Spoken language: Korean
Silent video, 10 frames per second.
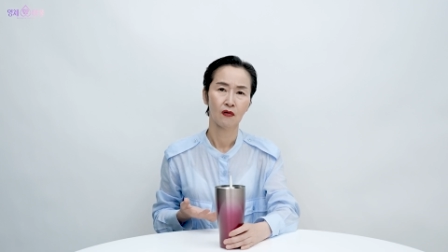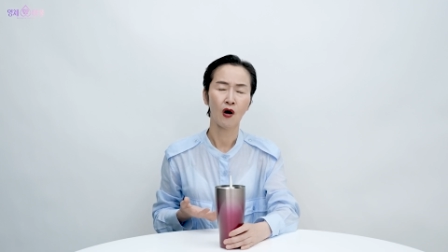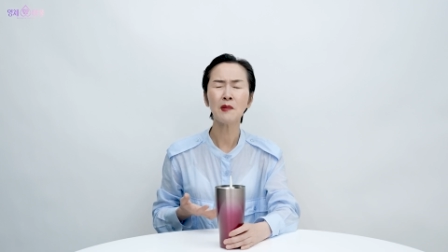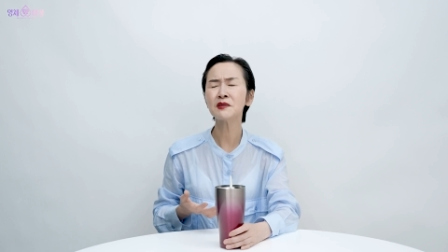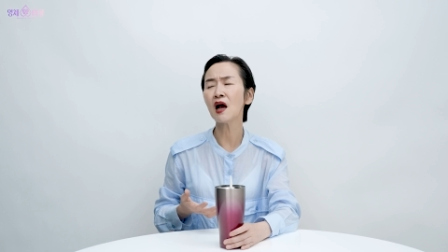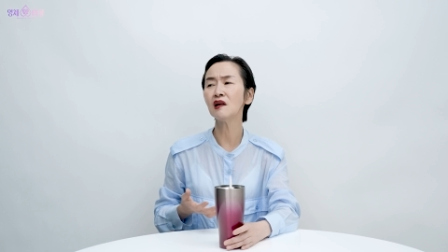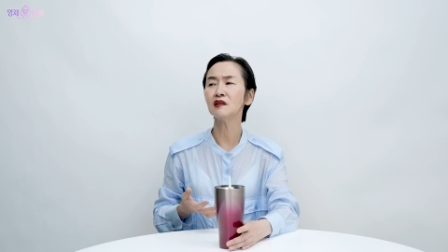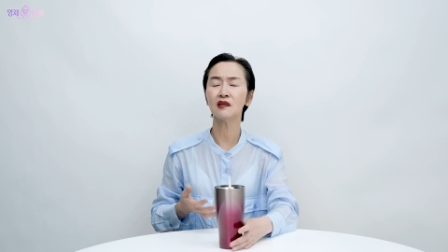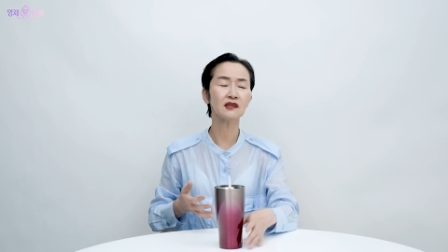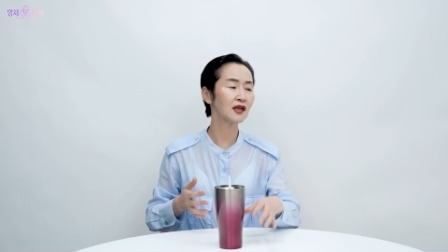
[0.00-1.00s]
감사할
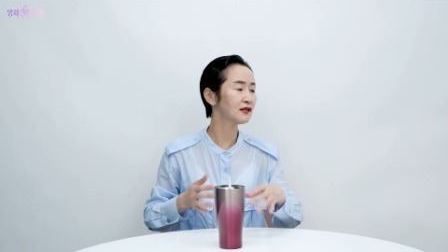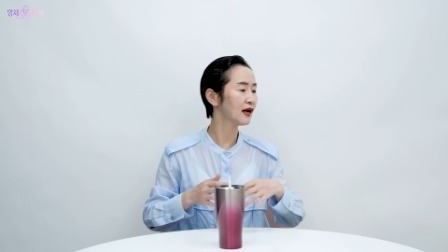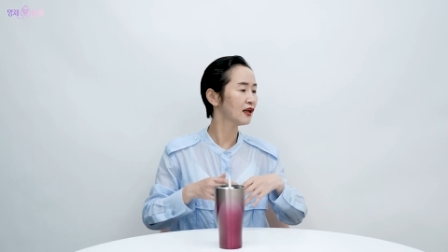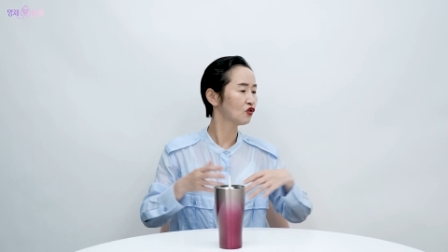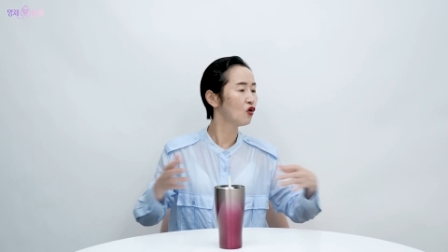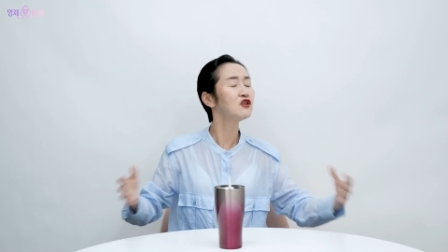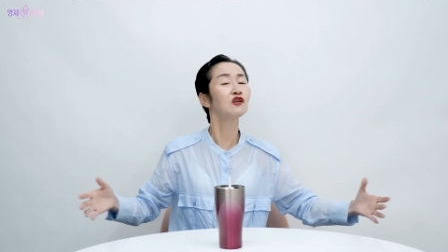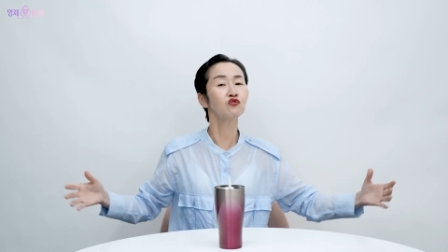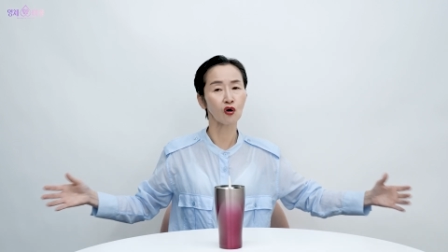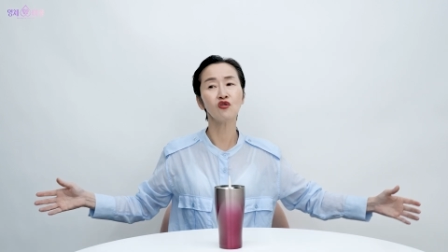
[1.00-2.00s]
일이 세상에
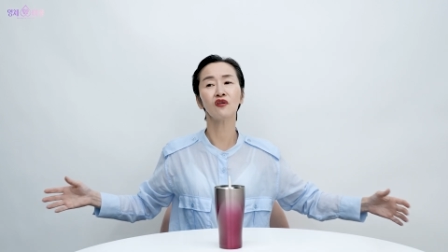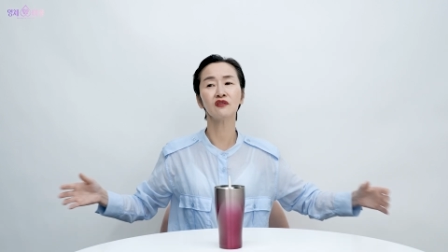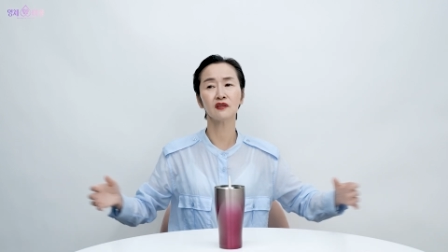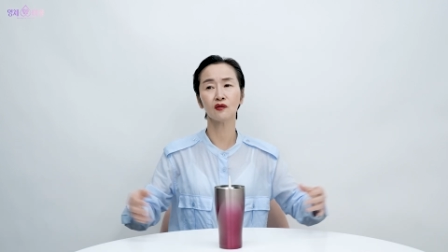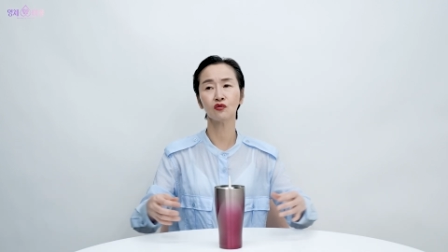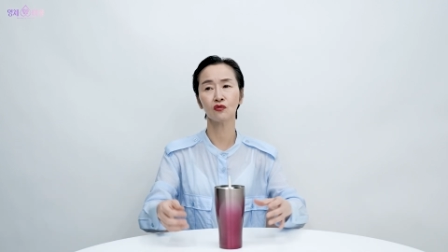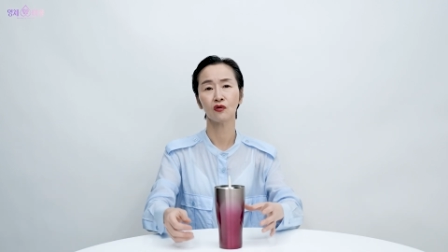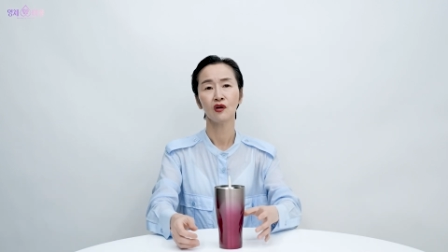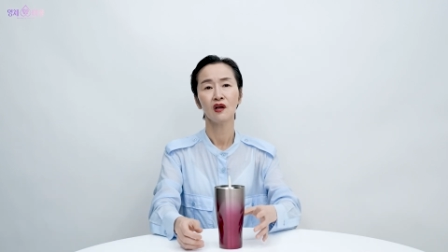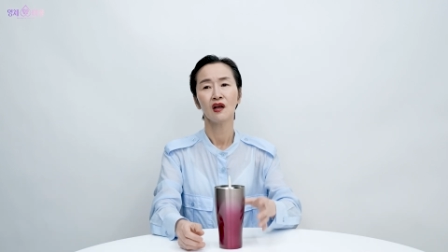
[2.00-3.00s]
널리고 널렸는데도
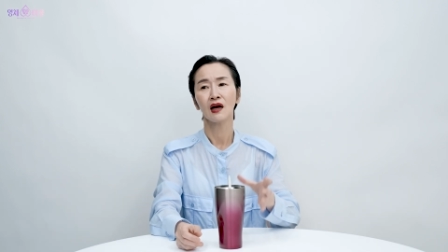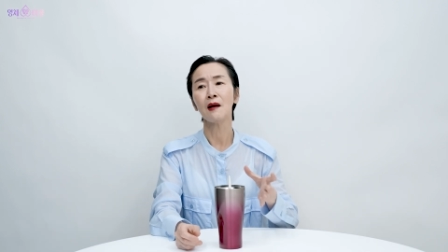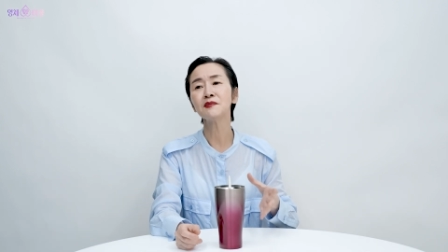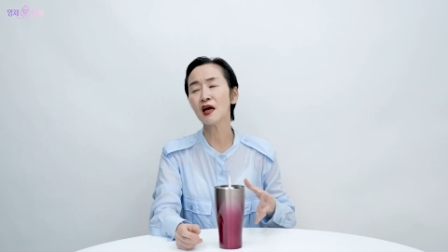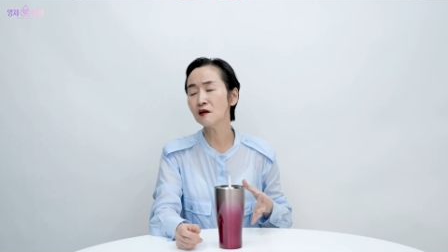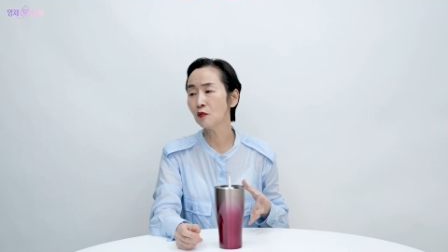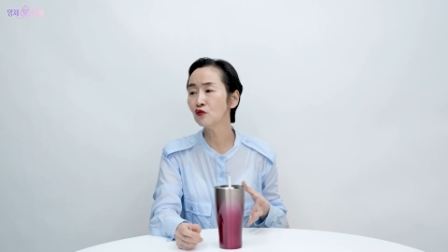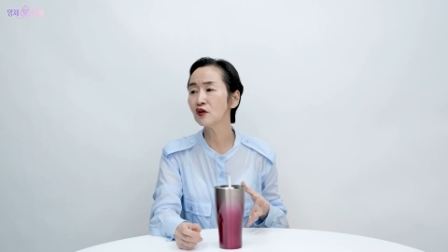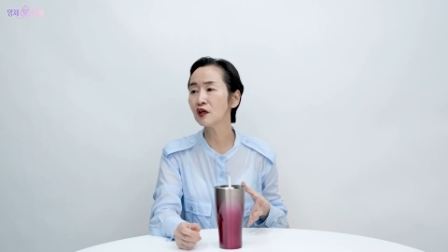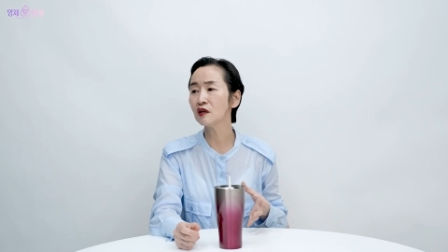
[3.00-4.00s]
감사를 못
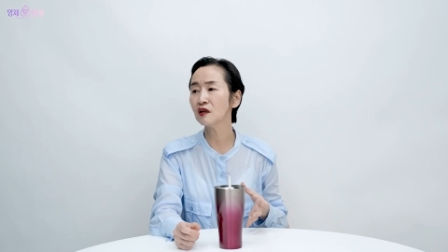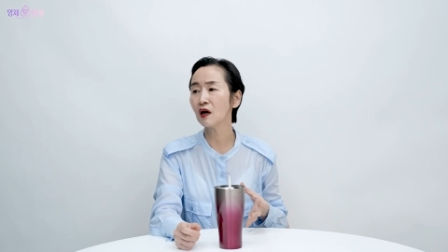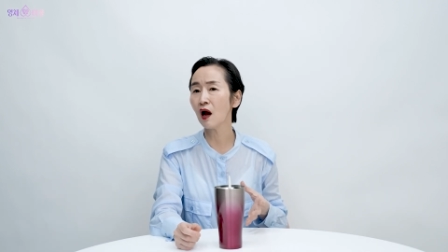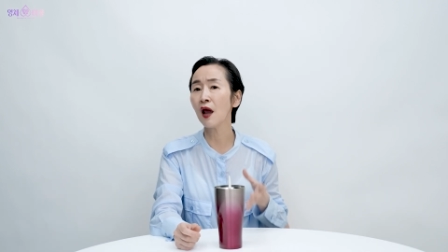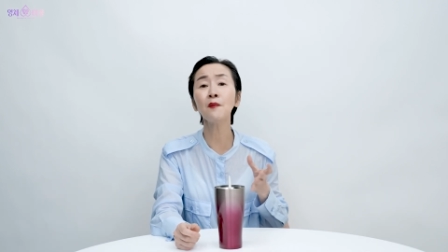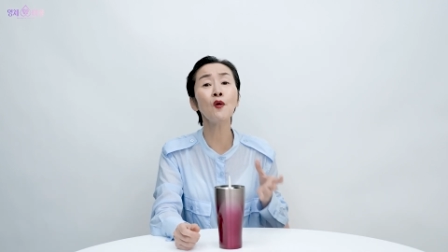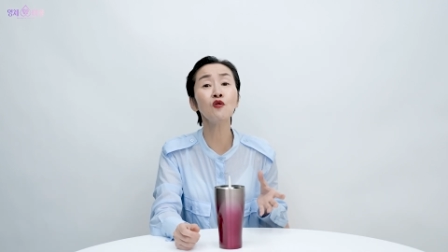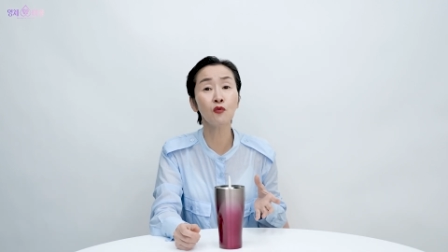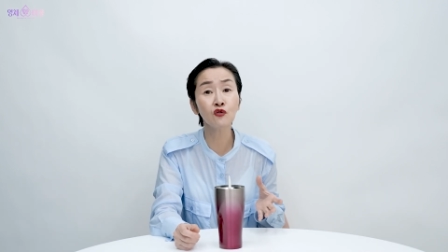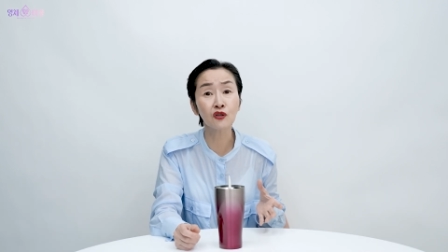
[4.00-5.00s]
느끼니까
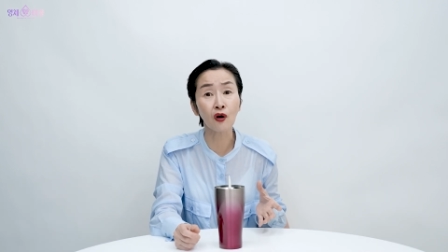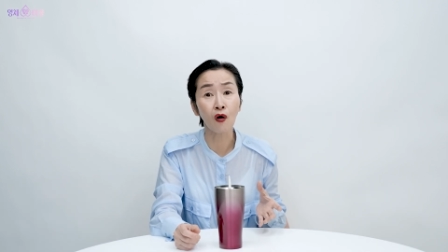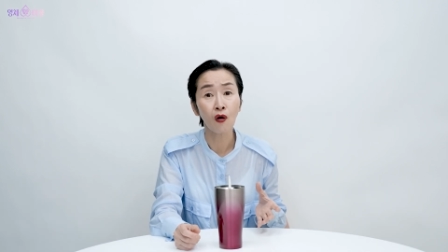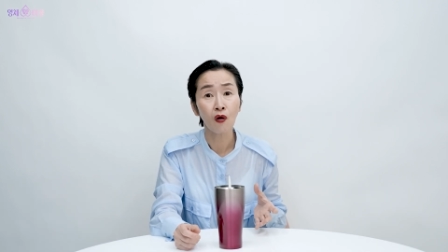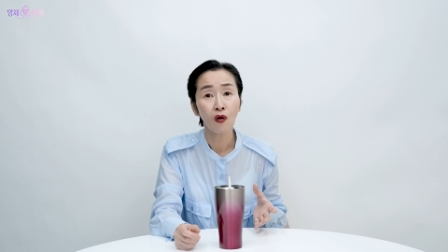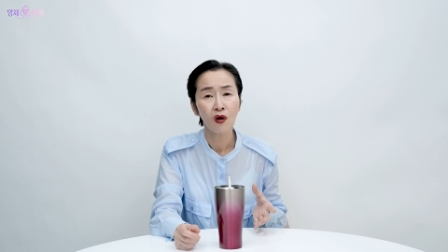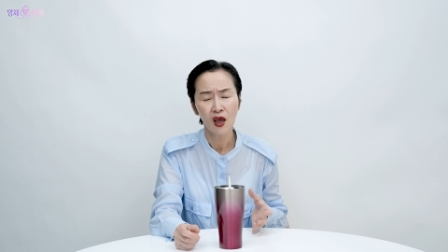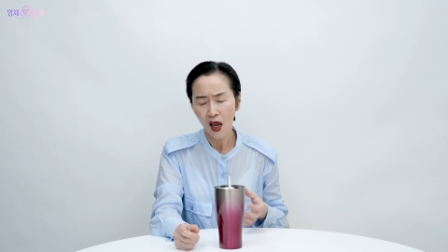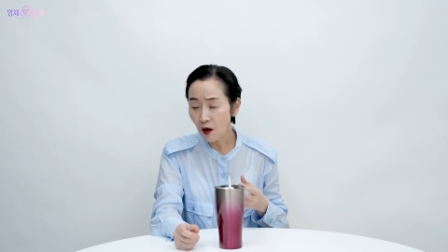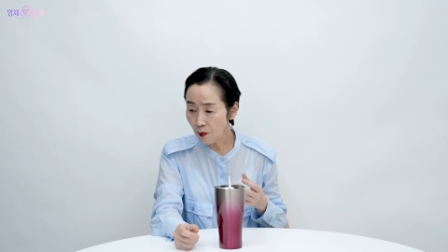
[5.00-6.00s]
행복을 못 느껴.
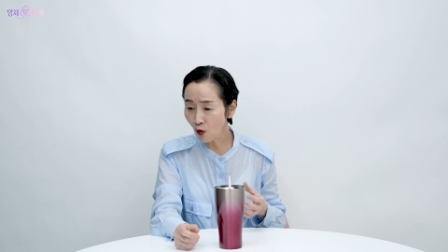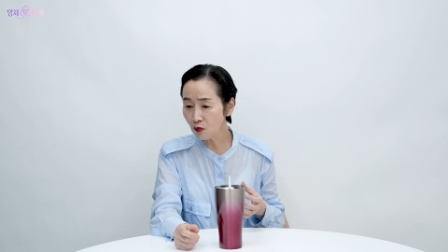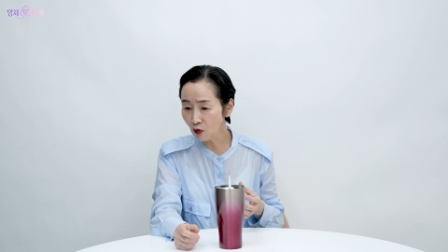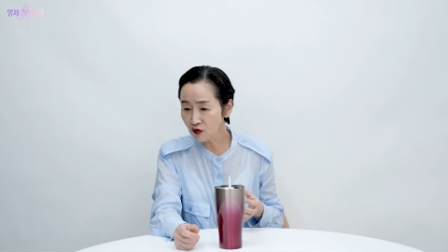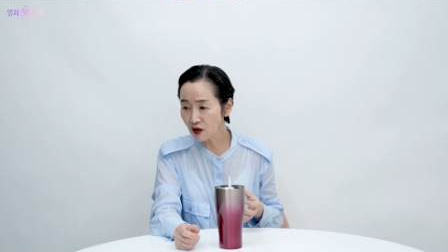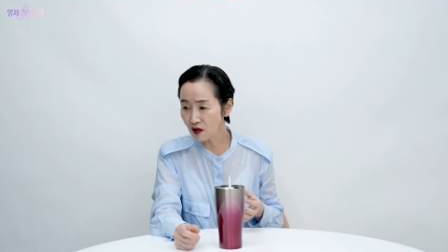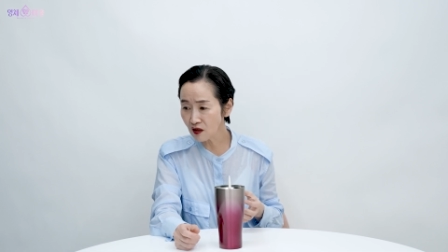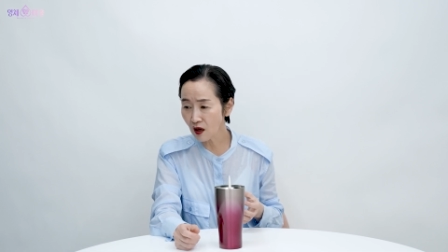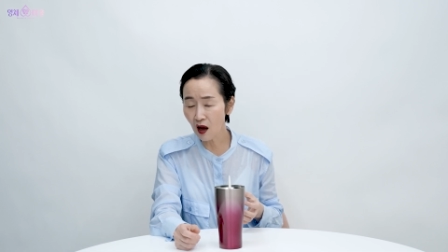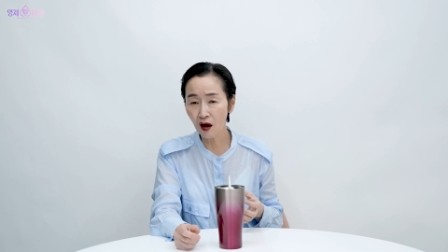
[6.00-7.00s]
행복을 못
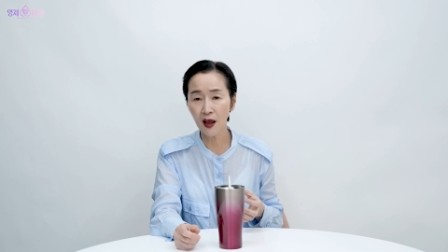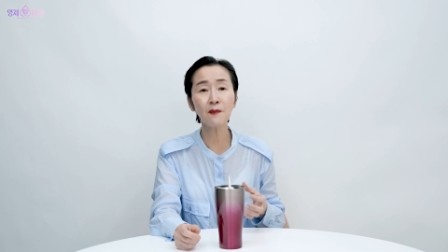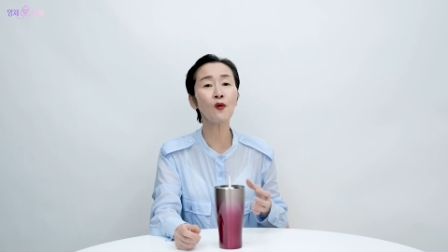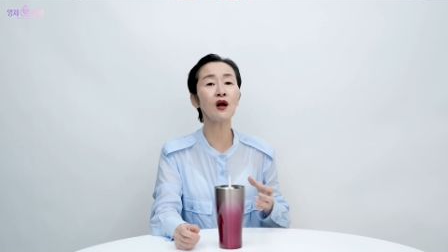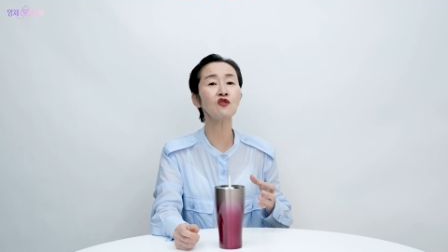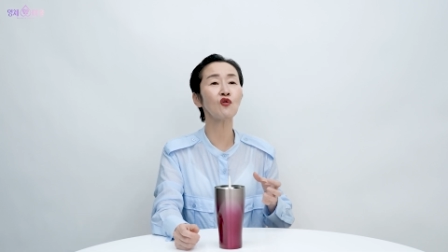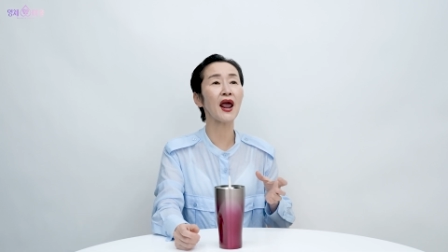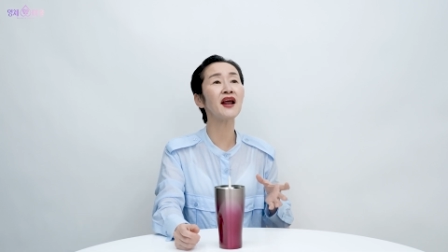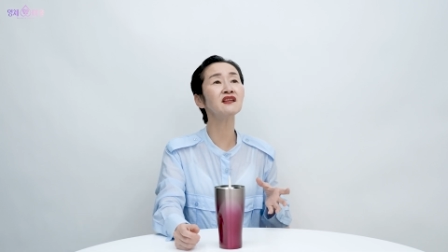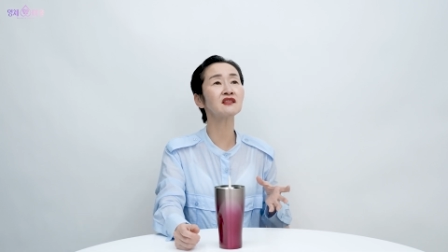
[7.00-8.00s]
느끼니까 행복하려고
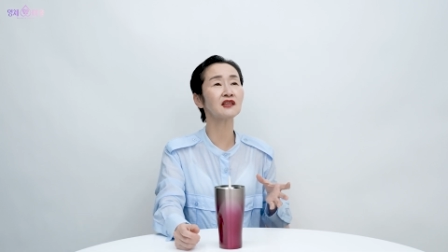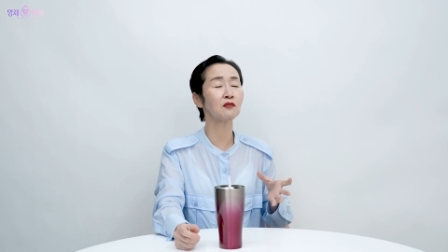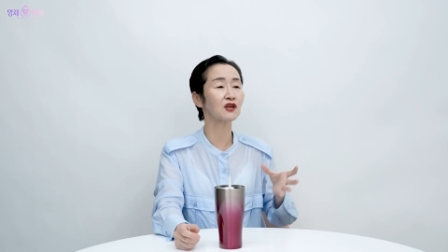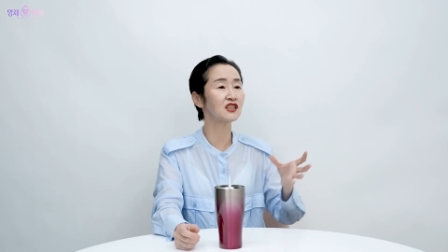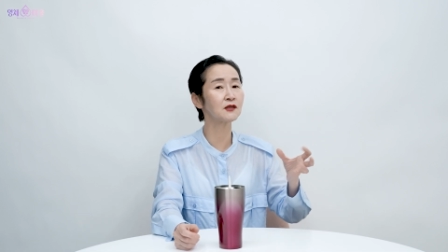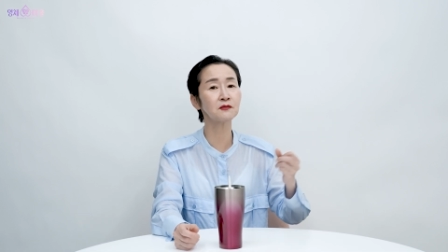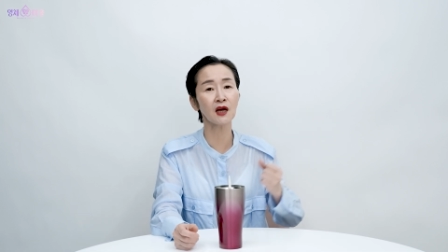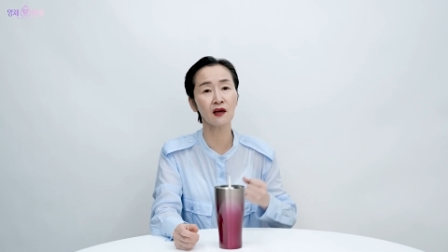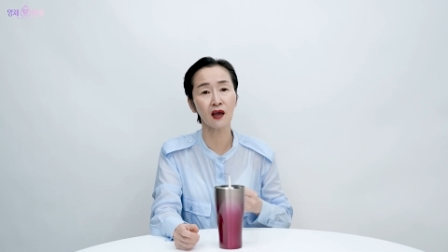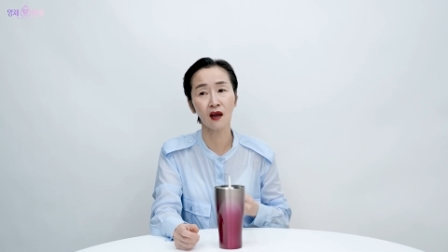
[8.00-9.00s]
애를 쓰다 보니까
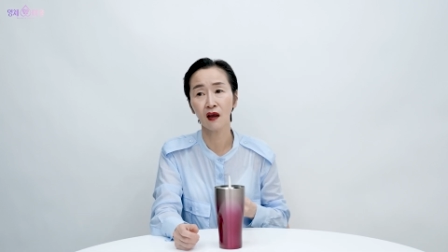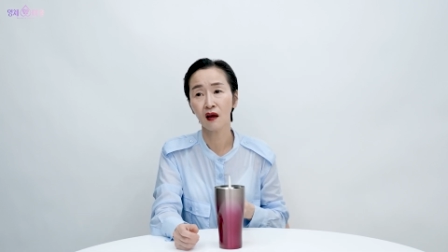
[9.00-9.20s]
집착해.